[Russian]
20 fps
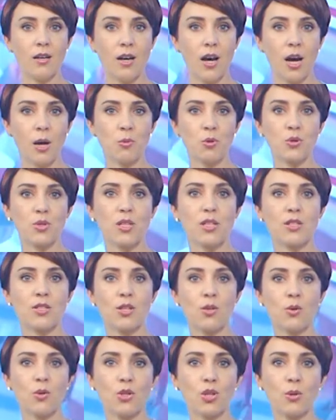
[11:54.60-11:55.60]
Амурские
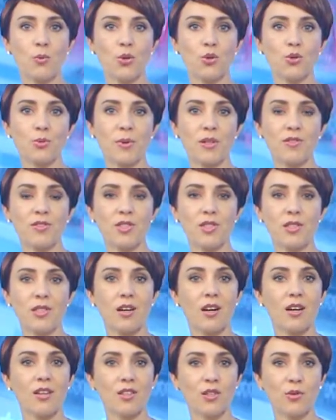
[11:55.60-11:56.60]
сироты могут провести
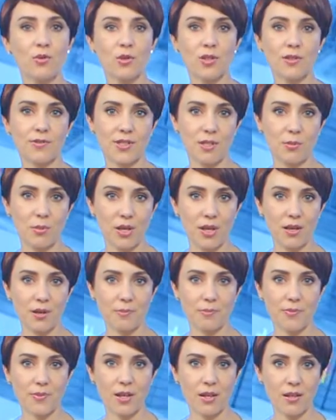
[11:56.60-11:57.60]
каникулы в
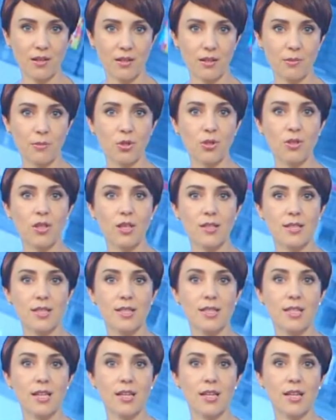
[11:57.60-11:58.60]
семье. Одноименная
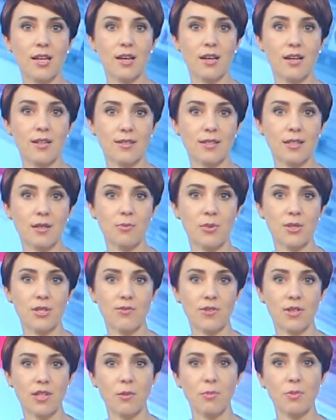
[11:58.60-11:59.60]
социальная акция,
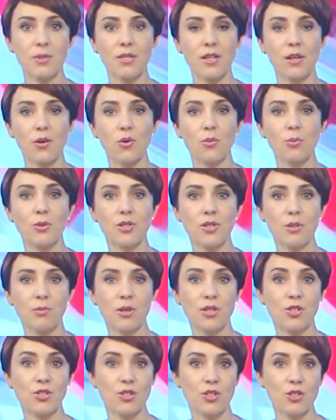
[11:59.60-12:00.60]
призванная познакомить
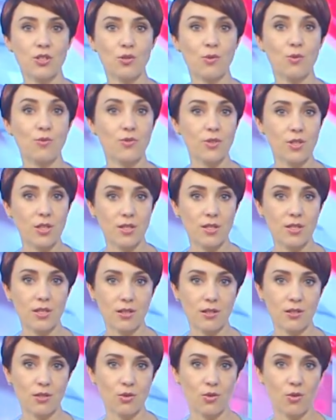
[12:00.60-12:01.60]
ребят с жизнью вне
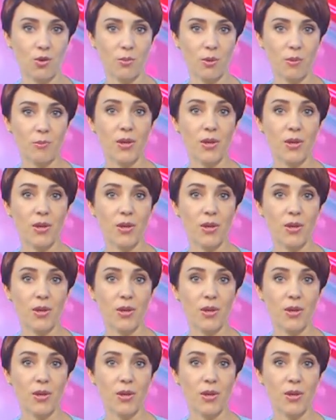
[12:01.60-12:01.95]
стен детдома,